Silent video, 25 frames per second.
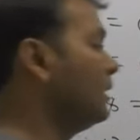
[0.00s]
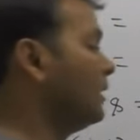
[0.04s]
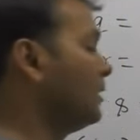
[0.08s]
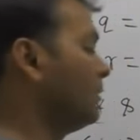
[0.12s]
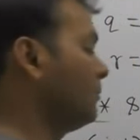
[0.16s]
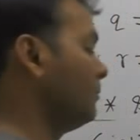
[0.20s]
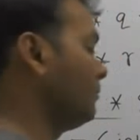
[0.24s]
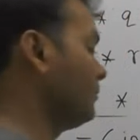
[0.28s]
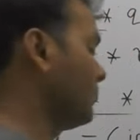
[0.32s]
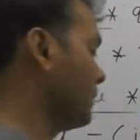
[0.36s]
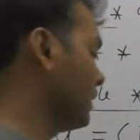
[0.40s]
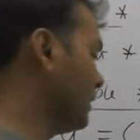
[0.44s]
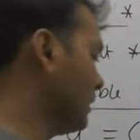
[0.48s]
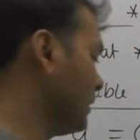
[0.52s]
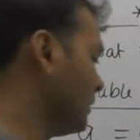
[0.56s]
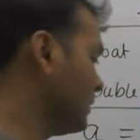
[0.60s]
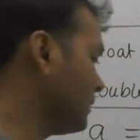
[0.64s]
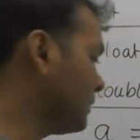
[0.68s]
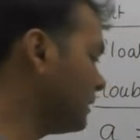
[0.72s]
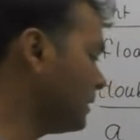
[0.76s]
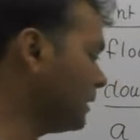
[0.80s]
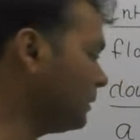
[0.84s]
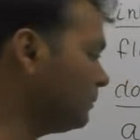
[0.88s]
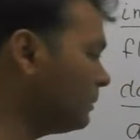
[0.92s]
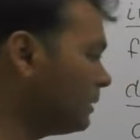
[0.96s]
एट
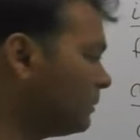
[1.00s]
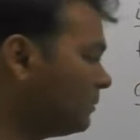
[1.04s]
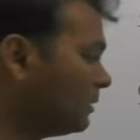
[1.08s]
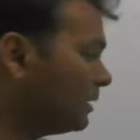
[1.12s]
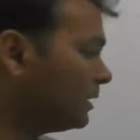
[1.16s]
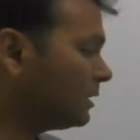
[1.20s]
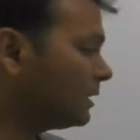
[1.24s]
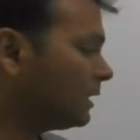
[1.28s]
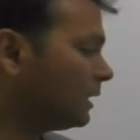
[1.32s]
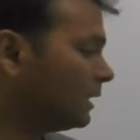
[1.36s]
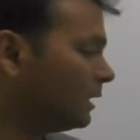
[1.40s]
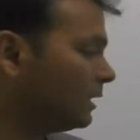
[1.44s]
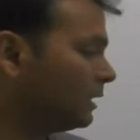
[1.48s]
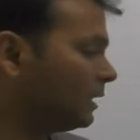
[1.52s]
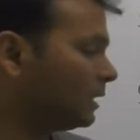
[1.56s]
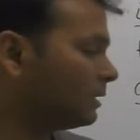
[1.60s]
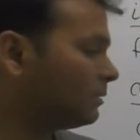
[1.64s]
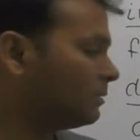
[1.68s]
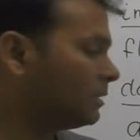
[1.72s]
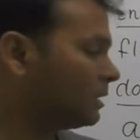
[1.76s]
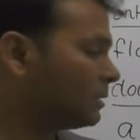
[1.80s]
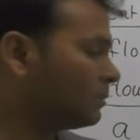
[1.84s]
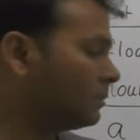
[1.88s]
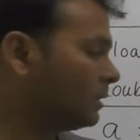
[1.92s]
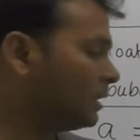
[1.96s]
सेम है मैंने सेकंड
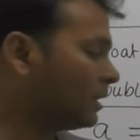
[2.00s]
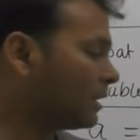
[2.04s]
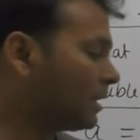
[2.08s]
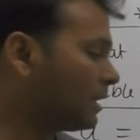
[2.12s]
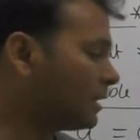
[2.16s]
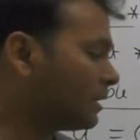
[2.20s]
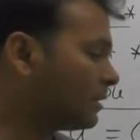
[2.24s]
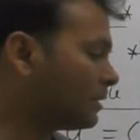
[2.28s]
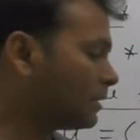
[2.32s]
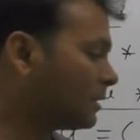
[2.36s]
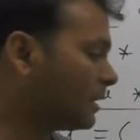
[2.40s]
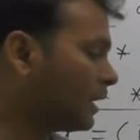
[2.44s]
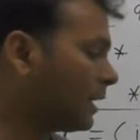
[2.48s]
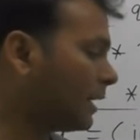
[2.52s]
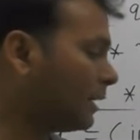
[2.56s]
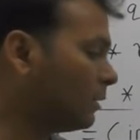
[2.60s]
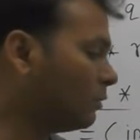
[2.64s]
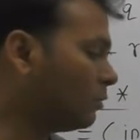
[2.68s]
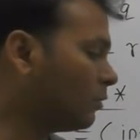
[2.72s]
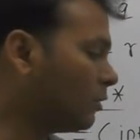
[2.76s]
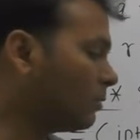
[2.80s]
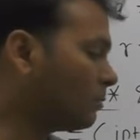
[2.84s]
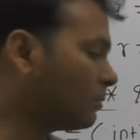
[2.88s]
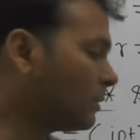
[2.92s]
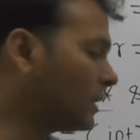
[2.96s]
क्वेश्चन डिस्प्ले कराया
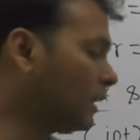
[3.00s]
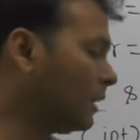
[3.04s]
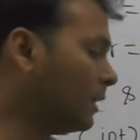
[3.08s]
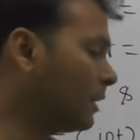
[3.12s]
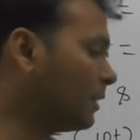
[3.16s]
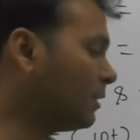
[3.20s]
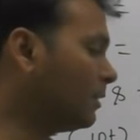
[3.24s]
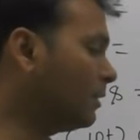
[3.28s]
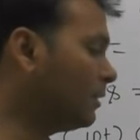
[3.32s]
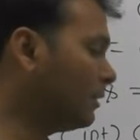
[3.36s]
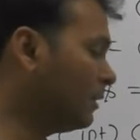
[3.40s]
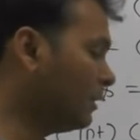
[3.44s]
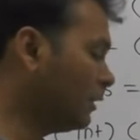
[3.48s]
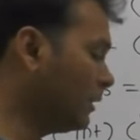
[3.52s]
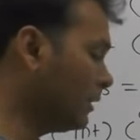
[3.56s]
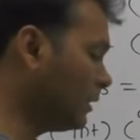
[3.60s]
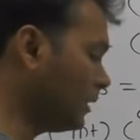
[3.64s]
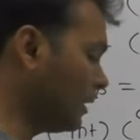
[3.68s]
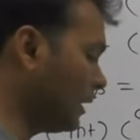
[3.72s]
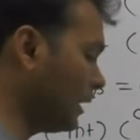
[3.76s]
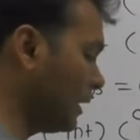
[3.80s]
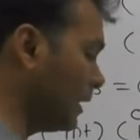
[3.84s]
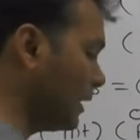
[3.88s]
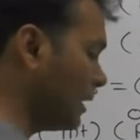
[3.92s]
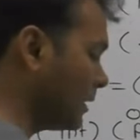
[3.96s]
साइज ऑफ केयर
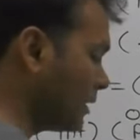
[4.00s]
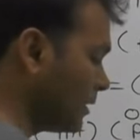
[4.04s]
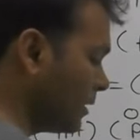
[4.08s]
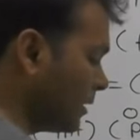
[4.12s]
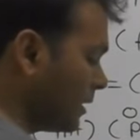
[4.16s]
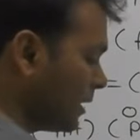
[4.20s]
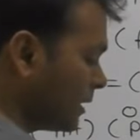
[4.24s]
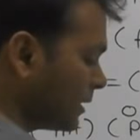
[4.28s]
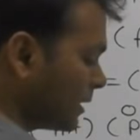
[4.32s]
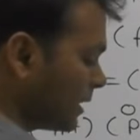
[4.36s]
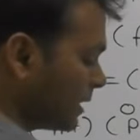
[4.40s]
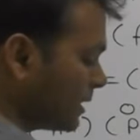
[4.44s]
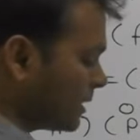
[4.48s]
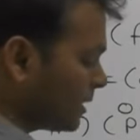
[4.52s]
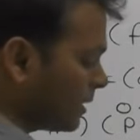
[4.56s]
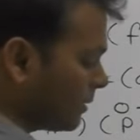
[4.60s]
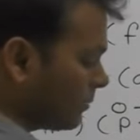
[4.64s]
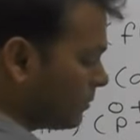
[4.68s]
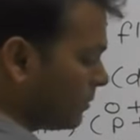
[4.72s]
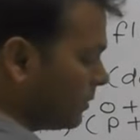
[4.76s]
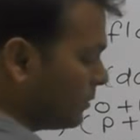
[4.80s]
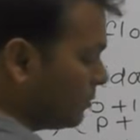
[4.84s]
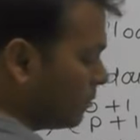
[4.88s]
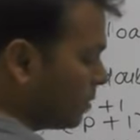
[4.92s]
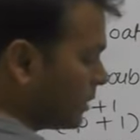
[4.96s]
कैरेक्टर का साइज क्या
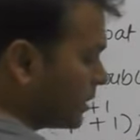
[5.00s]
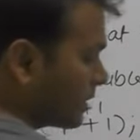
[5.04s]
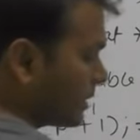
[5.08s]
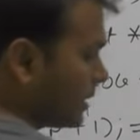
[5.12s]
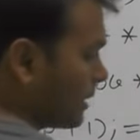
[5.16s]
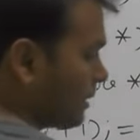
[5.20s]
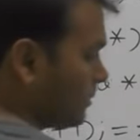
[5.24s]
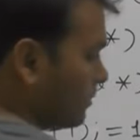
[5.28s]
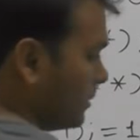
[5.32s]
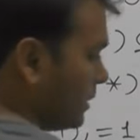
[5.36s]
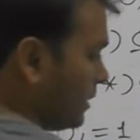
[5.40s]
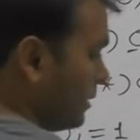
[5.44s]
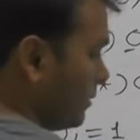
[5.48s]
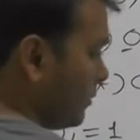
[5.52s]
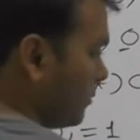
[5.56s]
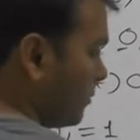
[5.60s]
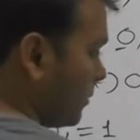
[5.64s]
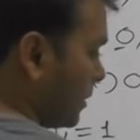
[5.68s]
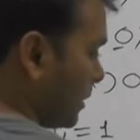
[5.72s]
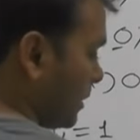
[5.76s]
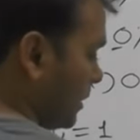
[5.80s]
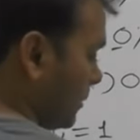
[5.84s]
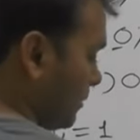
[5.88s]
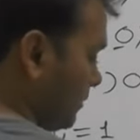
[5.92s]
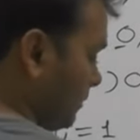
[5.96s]
अपडेट होगा इस क्वेश्चन में
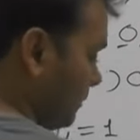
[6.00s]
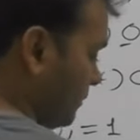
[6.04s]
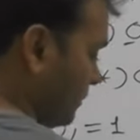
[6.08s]
वन